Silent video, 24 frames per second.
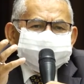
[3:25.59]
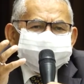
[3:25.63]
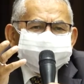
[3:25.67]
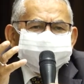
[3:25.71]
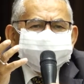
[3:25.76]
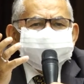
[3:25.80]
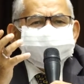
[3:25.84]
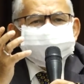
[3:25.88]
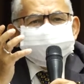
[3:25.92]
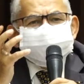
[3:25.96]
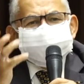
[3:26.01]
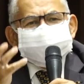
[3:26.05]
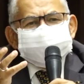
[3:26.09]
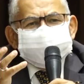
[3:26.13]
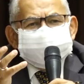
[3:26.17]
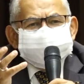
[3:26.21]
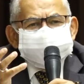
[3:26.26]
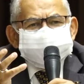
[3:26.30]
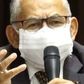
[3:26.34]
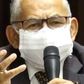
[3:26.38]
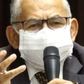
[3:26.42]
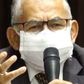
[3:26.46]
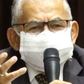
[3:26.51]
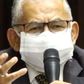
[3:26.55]
Çünkü
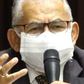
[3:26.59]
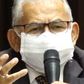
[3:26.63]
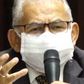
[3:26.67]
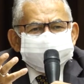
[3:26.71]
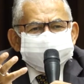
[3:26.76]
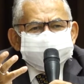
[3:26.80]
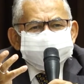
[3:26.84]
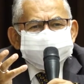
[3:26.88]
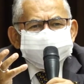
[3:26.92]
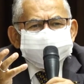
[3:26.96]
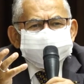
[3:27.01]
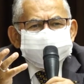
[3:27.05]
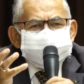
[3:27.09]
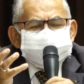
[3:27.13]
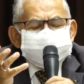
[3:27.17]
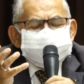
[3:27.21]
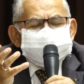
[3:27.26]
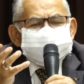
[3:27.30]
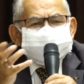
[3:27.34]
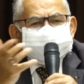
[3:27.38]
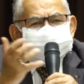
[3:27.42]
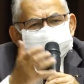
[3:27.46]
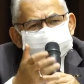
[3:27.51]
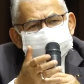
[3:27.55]
ülkemizi seviyoruz,
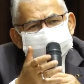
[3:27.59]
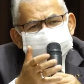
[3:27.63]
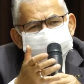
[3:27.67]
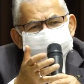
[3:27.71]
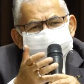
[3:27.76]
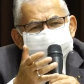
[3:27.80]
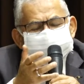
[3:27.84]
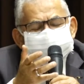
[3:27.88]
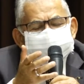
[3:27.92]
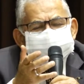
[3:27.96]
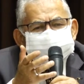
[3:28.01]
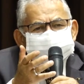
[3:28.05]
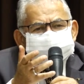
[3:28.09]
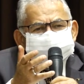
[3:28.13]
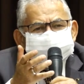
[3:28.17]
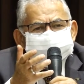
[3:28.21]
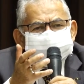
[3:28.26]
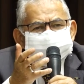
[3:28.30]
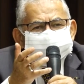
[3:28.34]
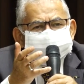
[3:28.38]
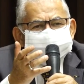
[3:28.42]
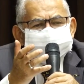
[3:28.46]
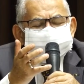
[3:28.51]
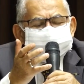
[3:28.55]
şehrimizi
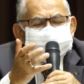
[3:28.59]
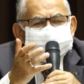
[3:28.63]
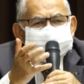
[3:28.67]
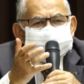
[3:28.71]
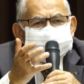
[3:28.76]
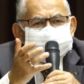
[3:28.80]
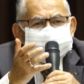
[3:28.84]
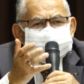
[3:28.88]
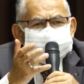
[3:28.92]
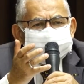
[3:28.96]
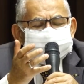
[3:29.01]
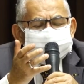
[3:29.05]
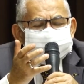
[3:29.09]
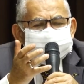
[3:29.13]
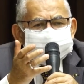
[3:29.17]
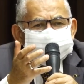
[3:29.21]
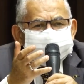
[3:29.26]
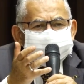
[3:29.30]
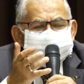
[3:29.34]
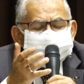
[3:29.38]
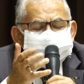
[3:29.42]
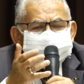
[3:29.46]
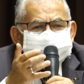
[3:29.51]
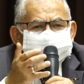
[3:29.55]
seviyoruz.
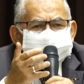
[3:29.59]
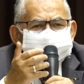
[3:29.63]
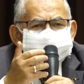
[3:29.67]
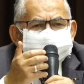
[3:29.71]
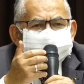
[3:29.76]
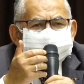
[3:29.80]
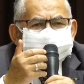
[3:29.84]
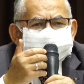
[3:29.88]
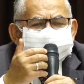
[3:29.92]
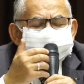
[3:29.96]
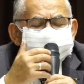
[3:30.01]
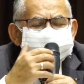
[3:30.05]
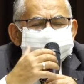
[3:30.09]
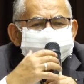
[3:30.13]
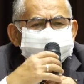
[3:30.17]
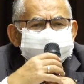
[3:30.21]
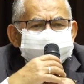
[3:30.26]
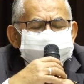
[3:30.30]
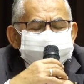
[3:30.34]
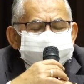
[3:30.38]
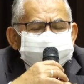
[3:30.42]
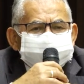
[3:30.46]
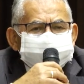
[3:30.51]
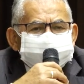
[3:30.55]
Çok şükür
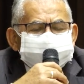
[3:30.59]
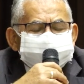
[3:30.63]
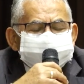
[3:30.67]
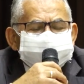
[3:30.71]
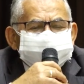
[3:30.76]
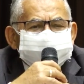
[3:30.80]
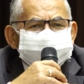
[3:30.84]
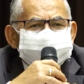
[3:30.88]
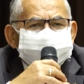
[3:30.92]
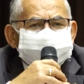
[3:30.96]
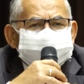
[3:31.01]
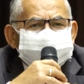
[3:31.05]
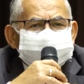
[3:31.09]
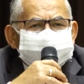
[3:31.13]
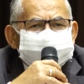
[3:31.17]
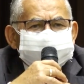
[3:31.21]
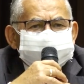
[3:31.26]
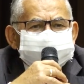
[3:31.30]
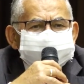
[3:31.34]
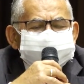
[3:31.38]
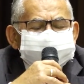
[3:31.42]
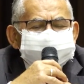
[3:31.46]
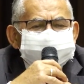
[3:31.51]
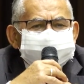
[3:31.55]
bu
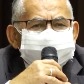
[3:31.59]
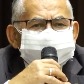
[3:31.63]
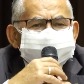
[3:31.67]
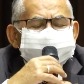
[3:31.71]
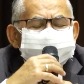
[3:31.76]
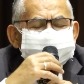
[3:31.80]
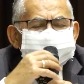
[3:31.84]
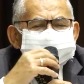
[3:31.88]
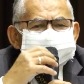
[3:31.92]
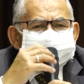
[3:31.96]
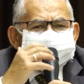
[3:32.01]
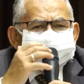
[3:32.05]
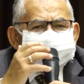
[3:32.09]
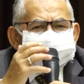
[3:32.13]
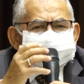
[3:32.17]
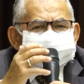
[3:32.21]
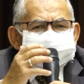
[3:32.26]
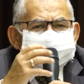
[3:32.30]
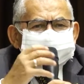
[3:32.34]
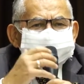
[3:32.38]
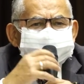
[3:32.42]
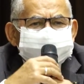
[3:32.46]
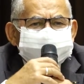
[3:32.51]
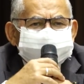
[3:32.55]
manada da epeyce
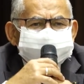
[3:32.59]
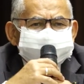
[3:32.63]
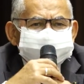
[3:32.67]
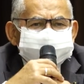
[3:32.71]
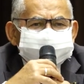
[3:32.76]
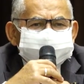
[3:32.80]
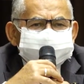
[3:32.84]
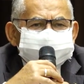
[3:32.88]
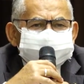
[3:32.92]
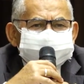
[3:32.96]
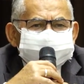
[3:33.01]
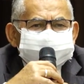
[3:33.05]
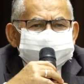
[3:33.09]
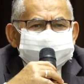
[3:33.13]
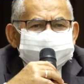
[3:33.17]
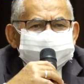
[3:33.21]
mesafe alınmış idi.